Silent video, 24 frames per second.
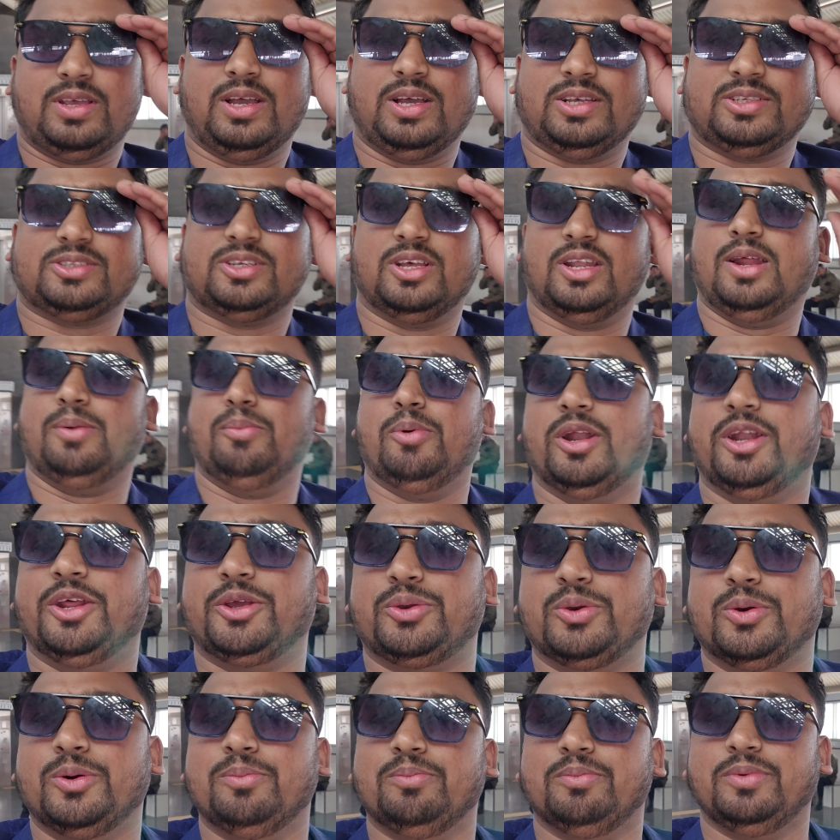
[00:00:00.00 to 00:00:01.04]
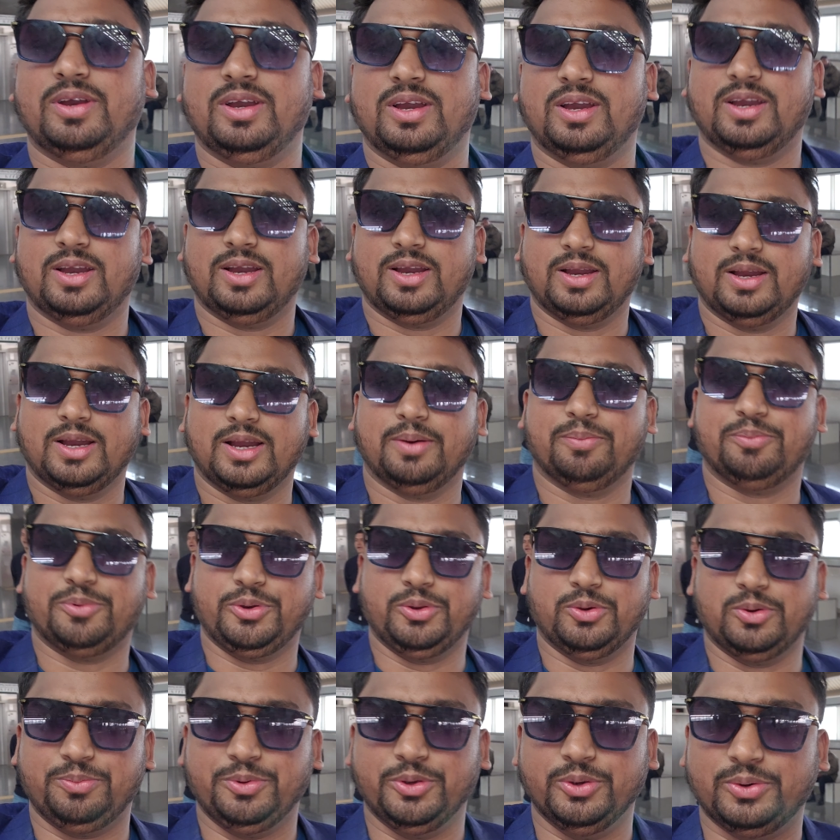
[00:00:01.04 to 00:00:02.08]
আসসালামু আলাইকুম প্রিয়
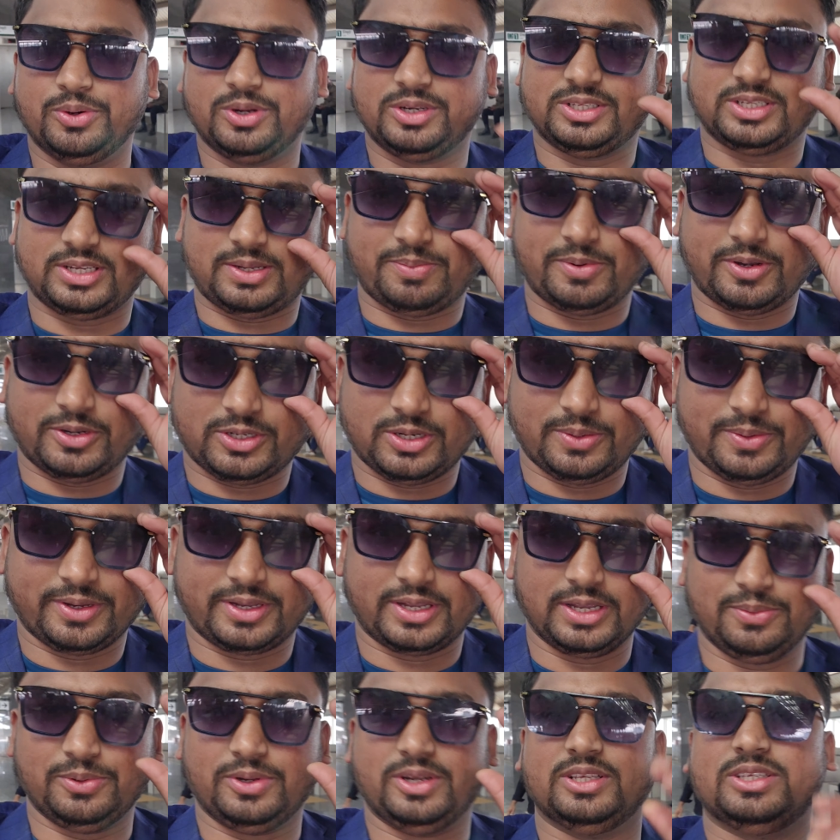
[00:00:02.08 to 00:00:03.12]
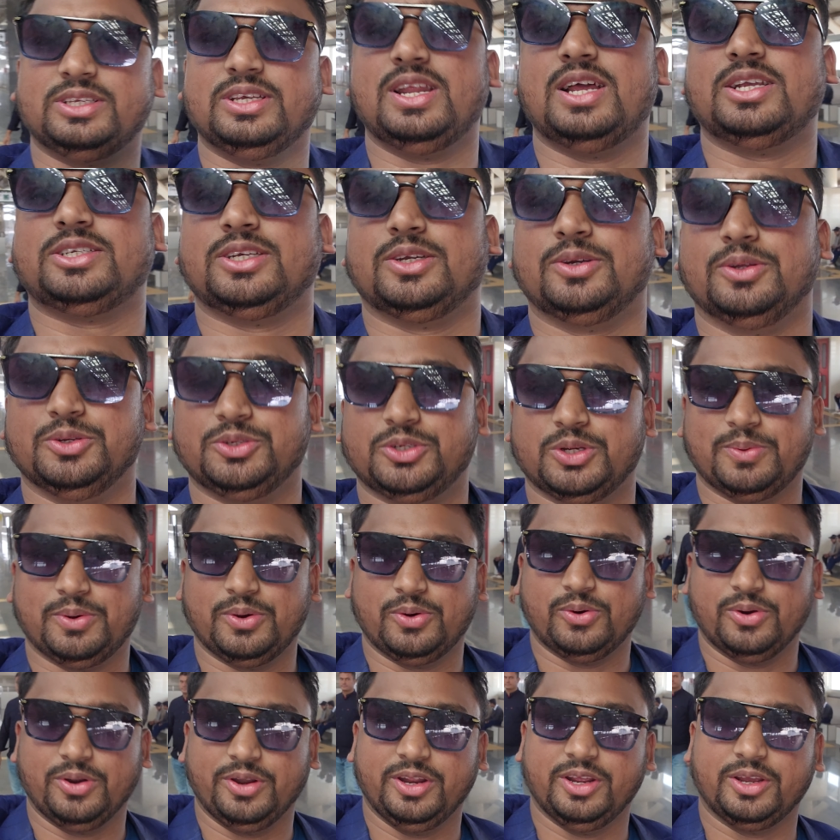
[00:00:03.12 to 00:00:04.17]
ভিউয়ার্স আপনারা সবাই কেমন আছেন আশা করি সবাই
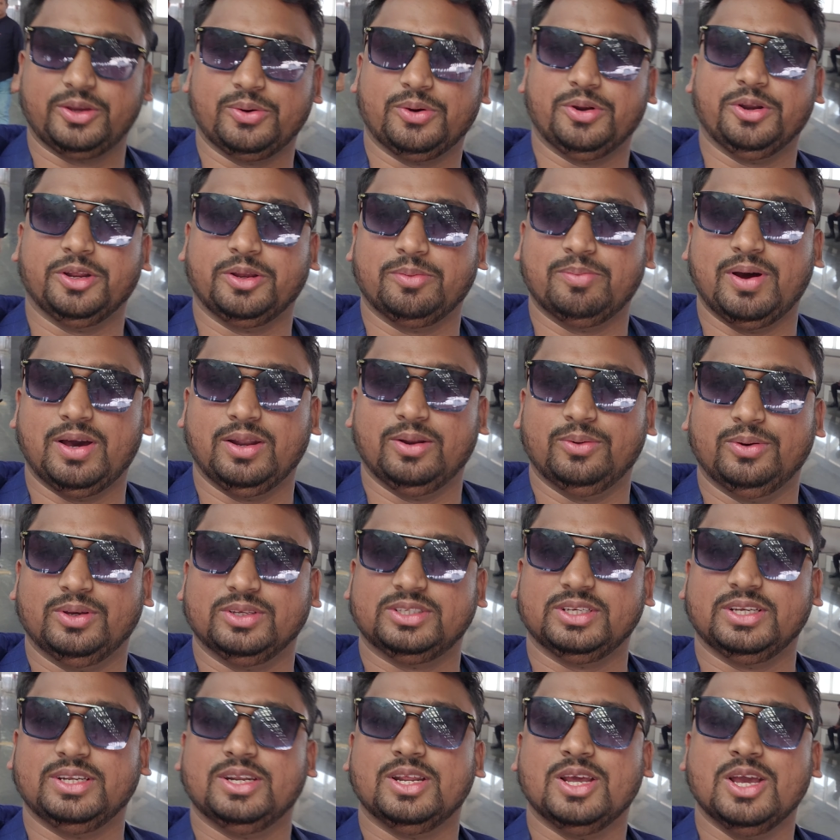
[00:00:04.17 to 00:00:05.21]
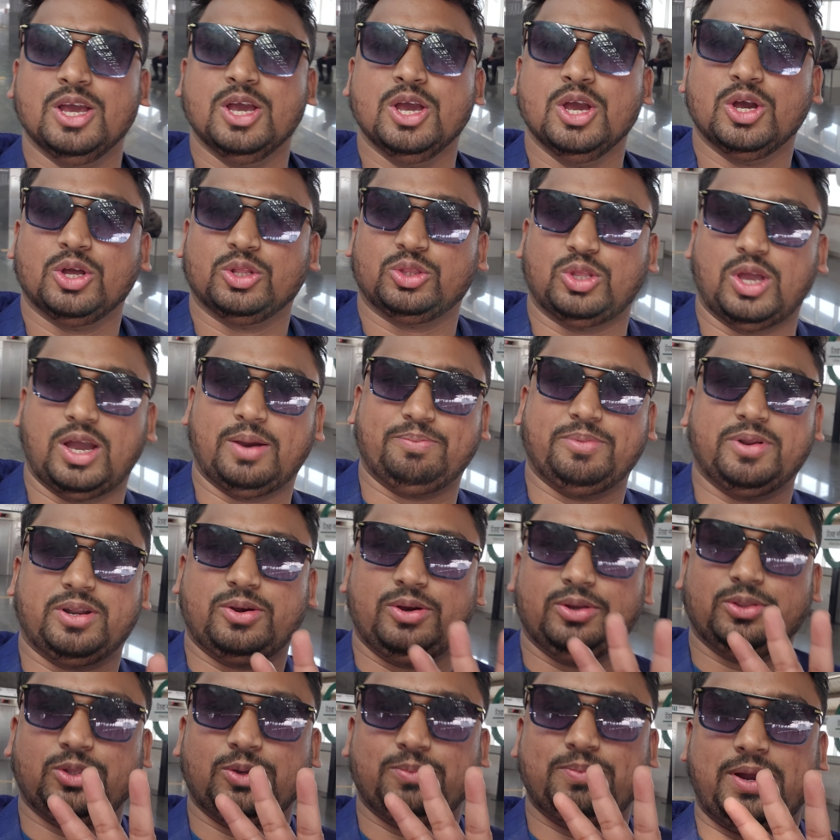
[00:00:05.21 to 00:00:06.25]
অনেক অনেক ভালো আছেন তো আপনারা
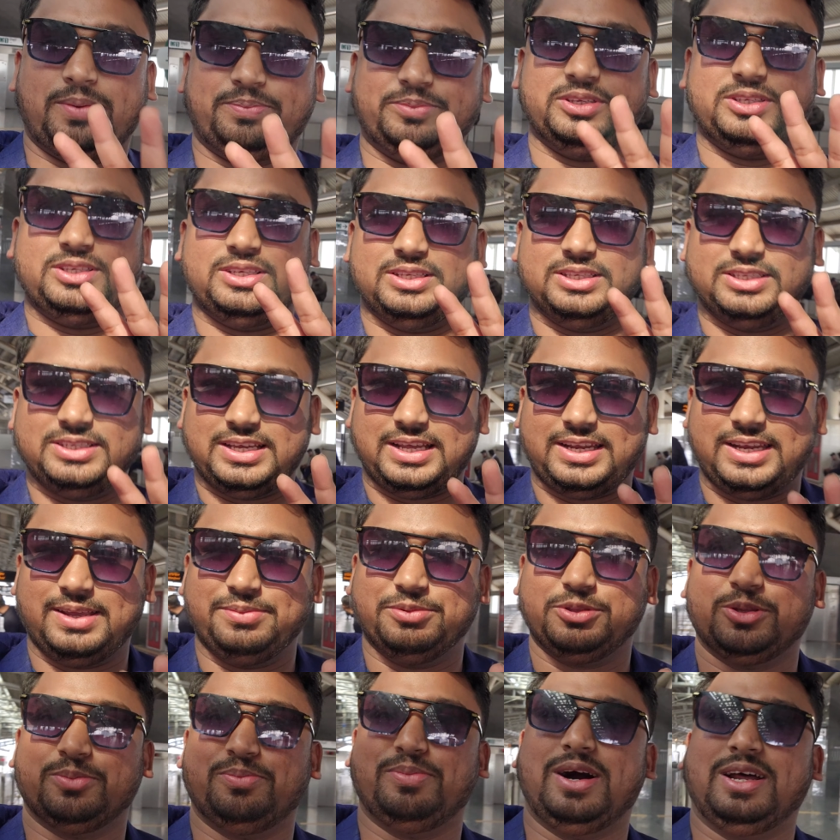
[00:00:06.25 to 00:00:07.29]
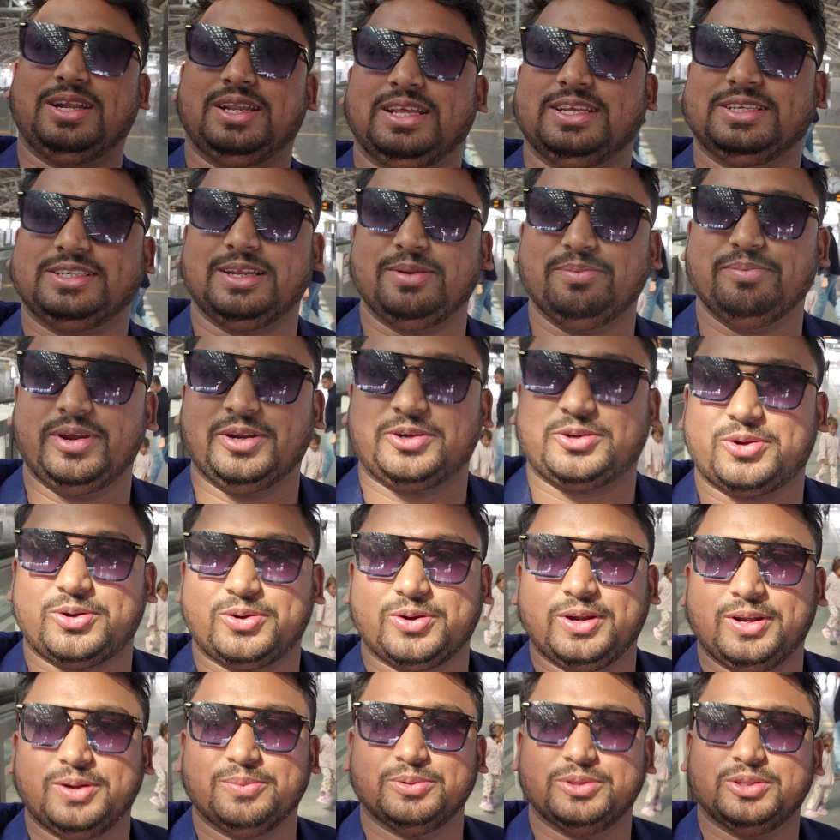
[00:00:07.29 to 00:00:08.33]
হয়তো ভাবতেছেন যে আমি তো বাংলাদেশে মেট্রো
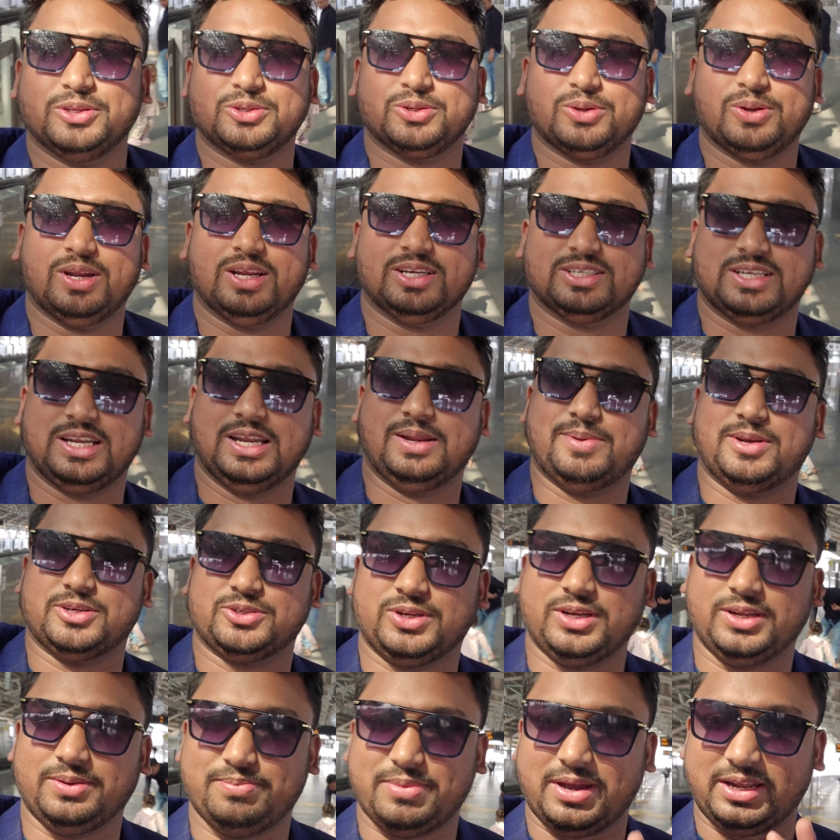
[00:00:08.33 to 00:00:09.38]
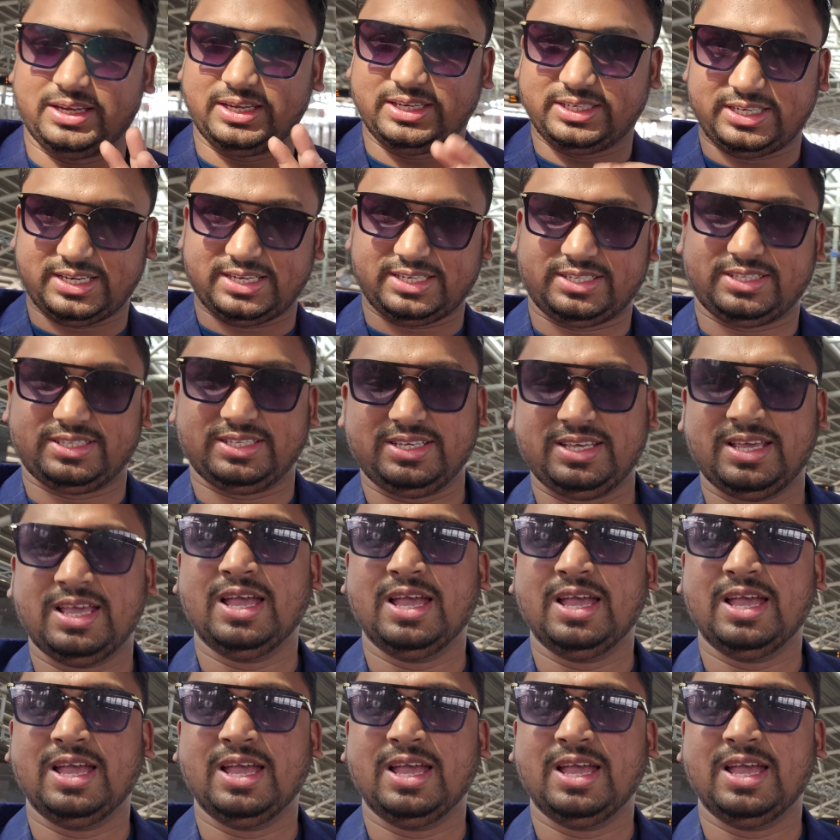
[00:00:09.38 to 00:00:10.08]
রেলের মধ্যে চলে আসলাম আসলে আমি বাংলাদেশে আসছি